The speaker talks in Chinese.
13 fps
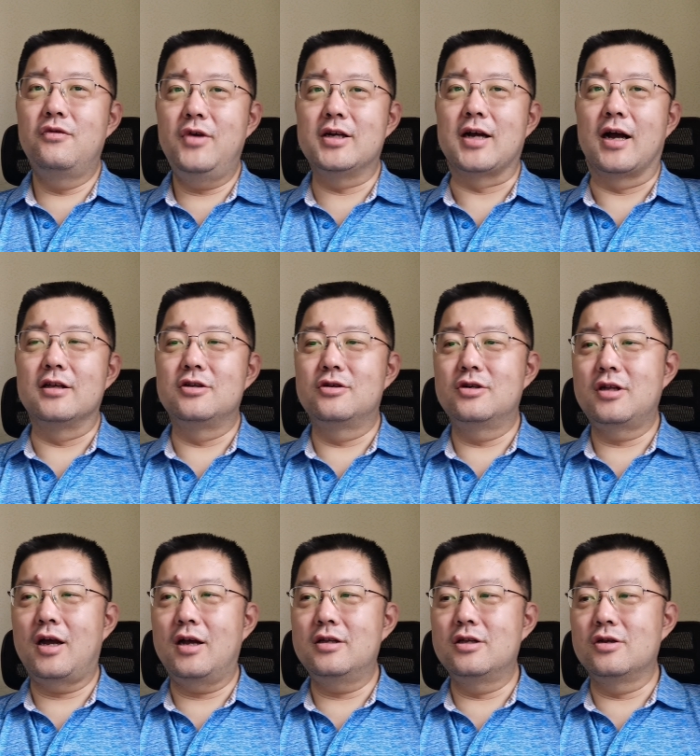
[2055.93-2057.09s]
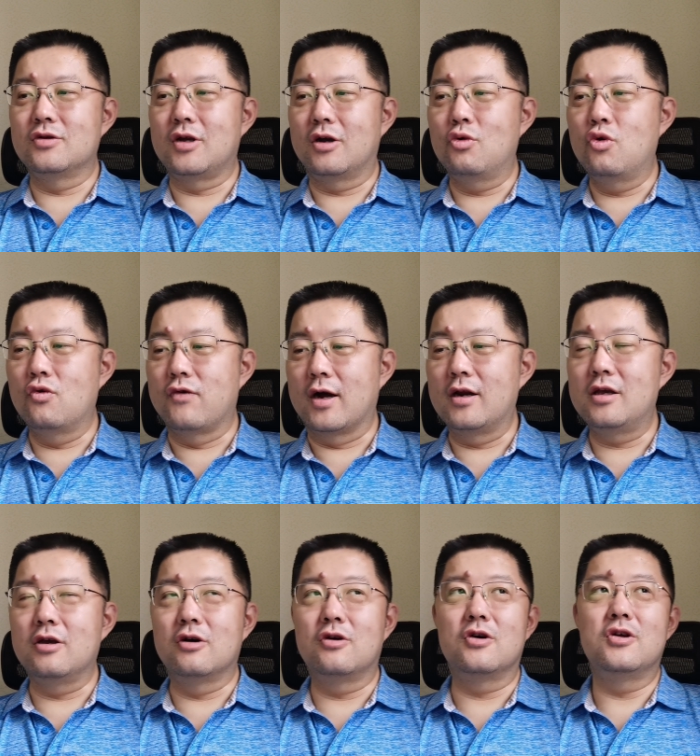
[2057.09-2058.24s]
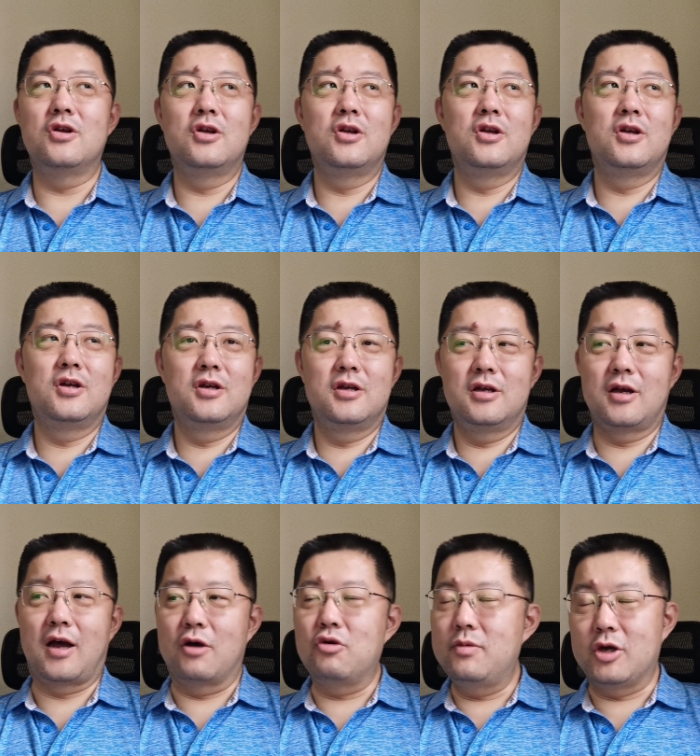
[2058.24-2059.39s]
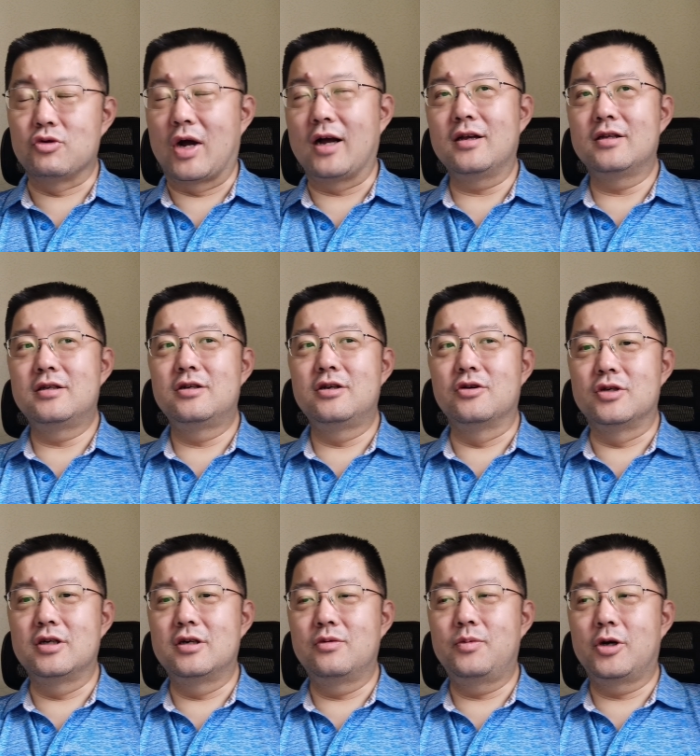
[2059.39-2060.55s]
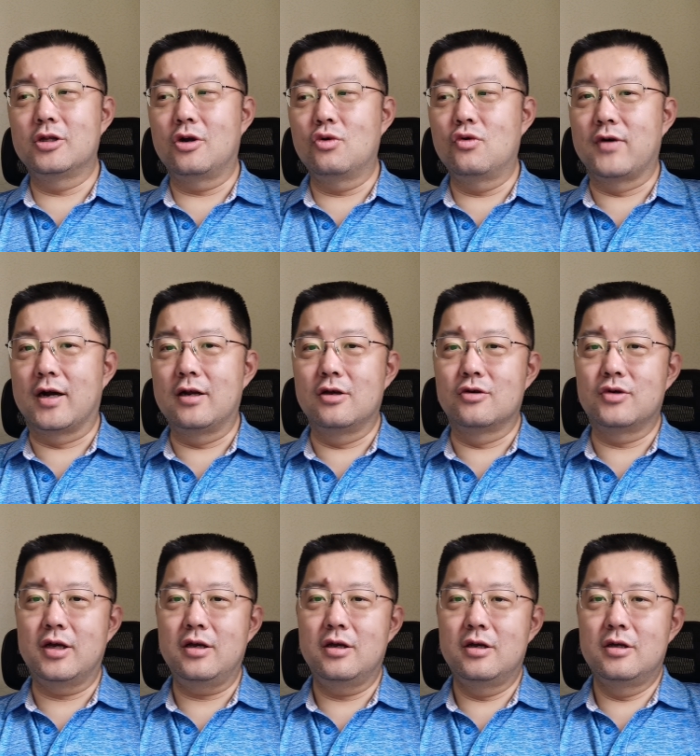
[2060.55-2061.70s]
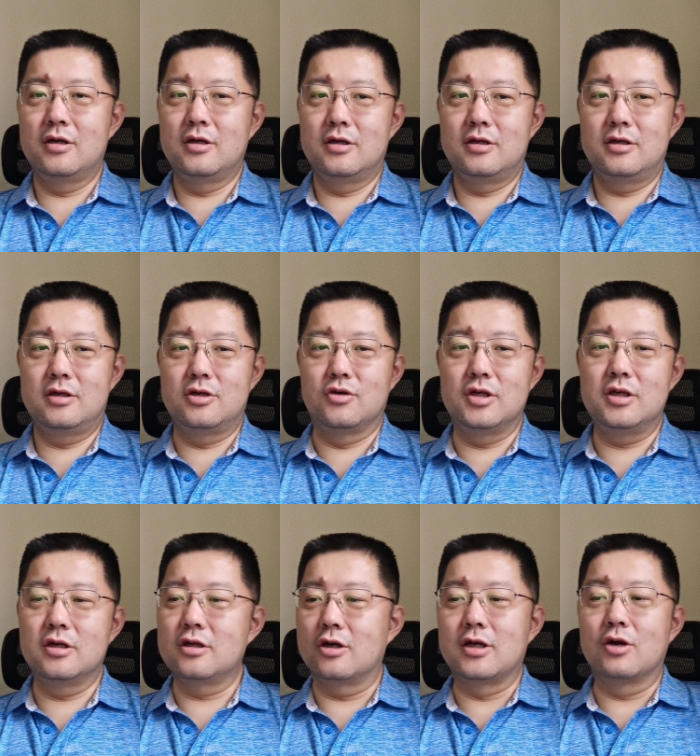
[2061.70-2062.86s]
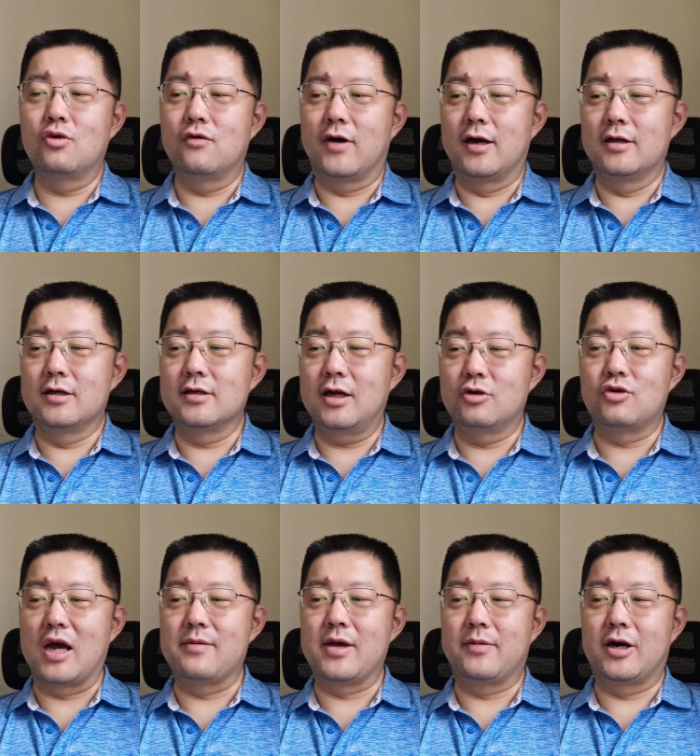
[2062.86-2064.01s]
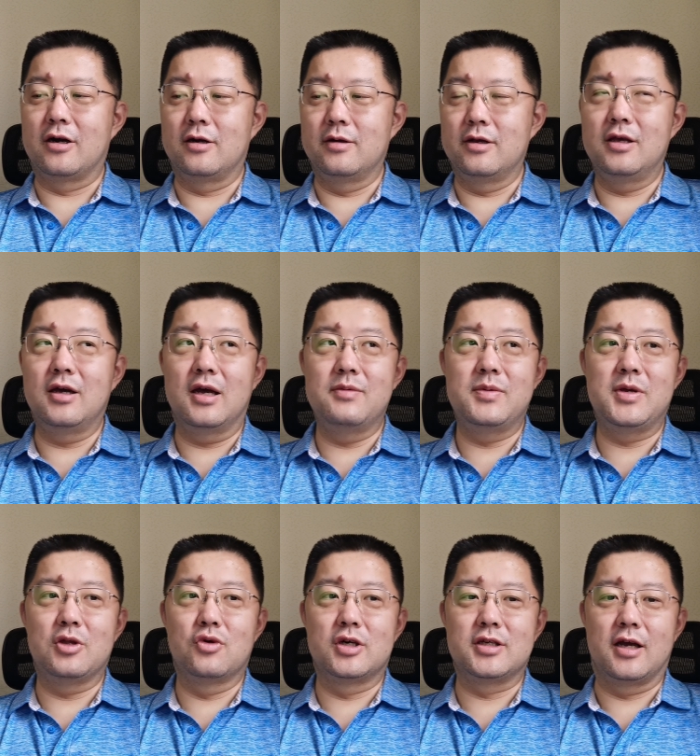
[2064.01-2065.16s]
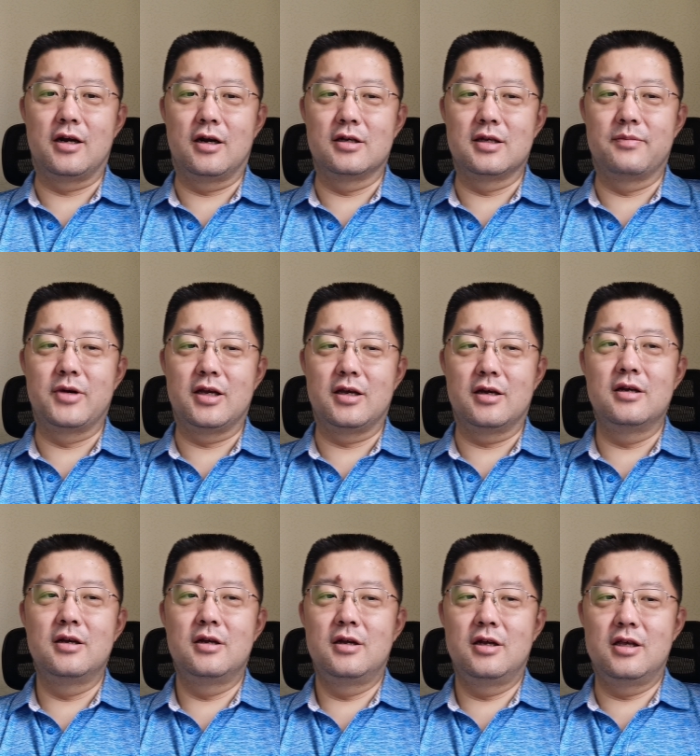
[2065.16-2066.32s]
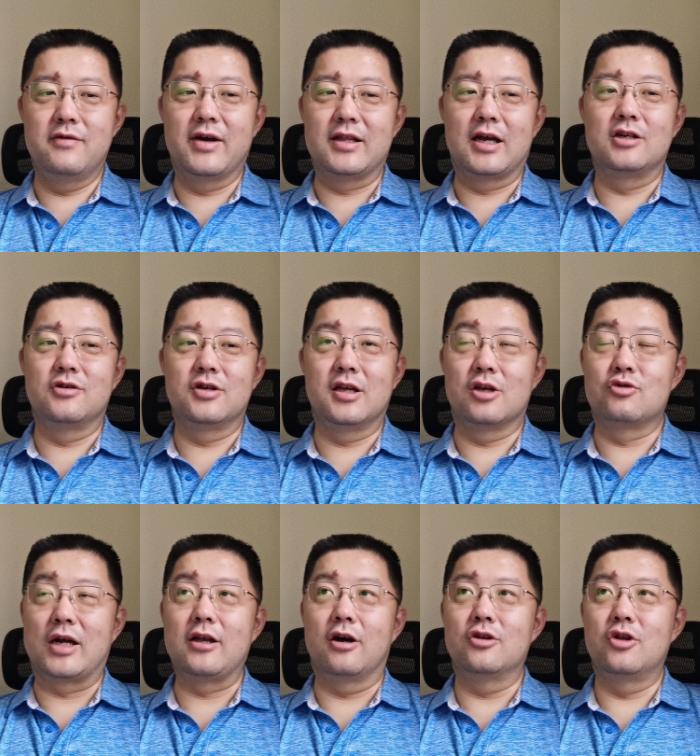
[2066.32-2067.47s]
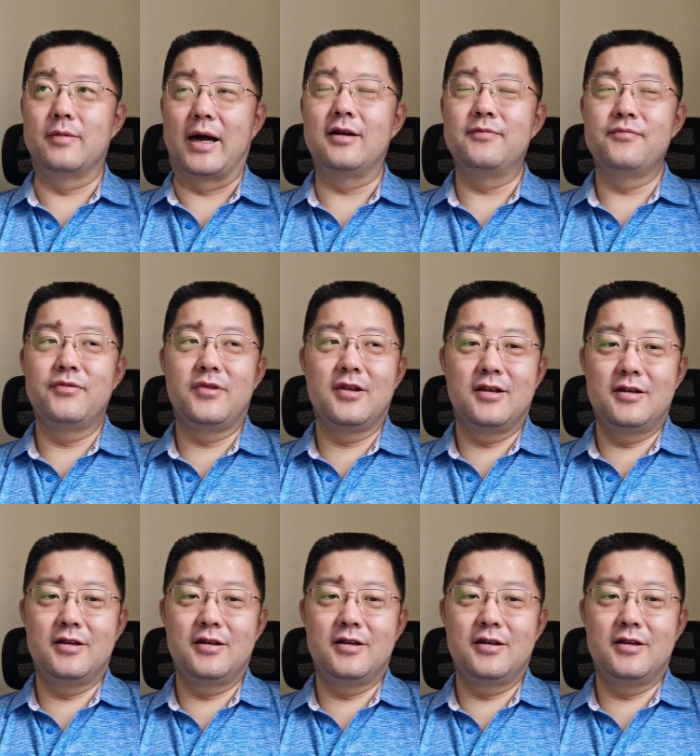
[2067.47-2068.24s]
因为为啥？就是他走到库房里以后，还会被刷。就是有些人报到库房里头说：“哎，手机已经到咱库房了，咱再刷一遍吧。”然后一个 APP 多少钱？然后咱把这个一万台手机给它刷掉，对吧？